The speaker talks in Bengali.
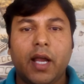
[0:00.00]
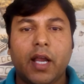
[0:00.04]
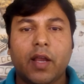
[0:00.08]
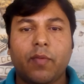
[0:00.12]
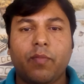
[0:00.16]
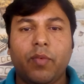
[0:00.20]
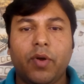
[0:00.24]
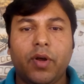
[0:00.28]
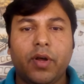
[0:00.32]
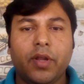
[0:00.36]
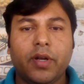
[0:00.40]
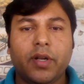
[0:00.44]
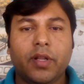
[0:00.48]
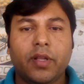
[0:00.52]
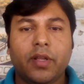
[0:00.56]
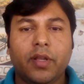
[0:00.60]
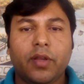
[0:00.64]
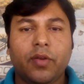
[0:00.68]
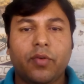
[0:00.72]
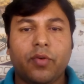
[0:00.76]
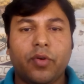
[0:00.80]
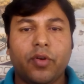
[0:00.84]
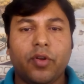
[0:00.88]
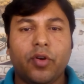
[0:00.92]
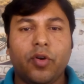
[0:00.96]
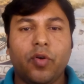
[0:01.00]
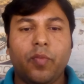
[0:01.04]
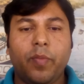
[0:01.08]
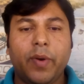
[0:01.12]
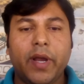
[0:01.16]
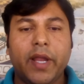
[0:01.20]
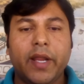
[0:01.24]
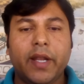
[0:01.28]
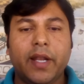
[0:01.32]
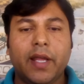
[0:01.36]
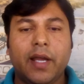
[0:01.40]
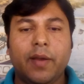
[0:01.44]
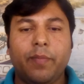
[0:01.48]
আকবর কোনো
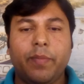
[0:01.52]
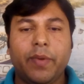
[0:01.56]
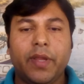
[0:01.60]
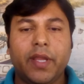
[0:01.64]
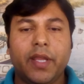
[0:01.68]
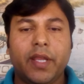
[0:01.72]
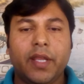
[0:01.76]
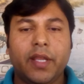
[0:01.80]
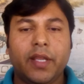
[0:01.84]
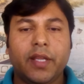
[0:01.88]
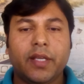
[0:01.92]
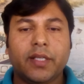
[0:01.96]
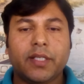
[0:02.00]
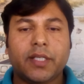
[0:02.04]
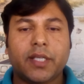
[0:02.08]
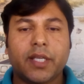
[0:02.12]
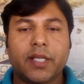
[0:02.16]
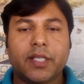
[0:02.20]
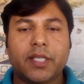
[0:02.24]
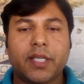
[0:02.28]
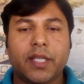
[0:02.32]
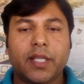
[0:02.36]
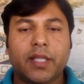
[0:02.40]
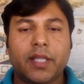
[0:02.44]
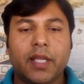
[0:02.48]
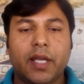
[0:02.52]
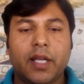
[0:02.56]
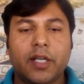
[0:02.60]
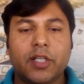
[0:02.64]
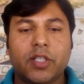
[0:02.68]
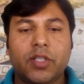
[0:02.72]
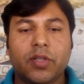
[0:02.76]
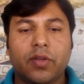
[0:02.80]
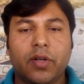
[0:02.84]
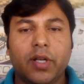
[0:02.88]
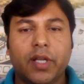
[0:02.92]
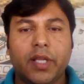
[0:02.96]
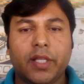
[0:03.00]
উপায় না পেয়ে শেষে তার
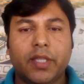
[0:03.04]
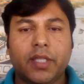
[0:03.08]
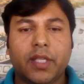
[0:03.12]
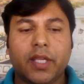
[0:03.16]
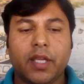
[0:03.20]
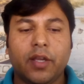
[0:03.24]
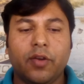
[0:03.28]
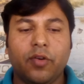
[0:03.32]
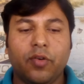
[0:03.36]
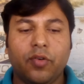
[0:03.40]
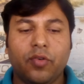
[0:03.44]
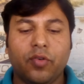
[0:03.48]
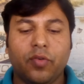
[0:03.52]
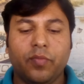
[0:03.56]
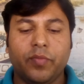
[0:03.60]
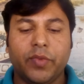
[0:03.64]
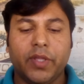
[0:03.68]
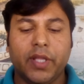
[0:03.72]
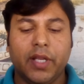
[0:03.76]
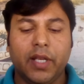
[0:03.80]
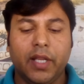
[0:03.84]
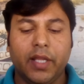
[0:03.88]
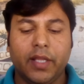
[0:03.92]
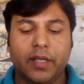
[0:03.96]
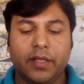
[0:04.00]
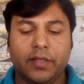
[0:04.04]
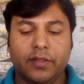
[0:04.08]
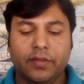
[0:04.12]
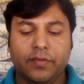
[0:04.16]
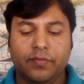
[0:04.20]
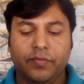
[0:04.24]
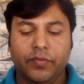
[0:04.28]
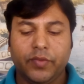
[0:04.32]
জল্লাদকে হুকুম দিলেন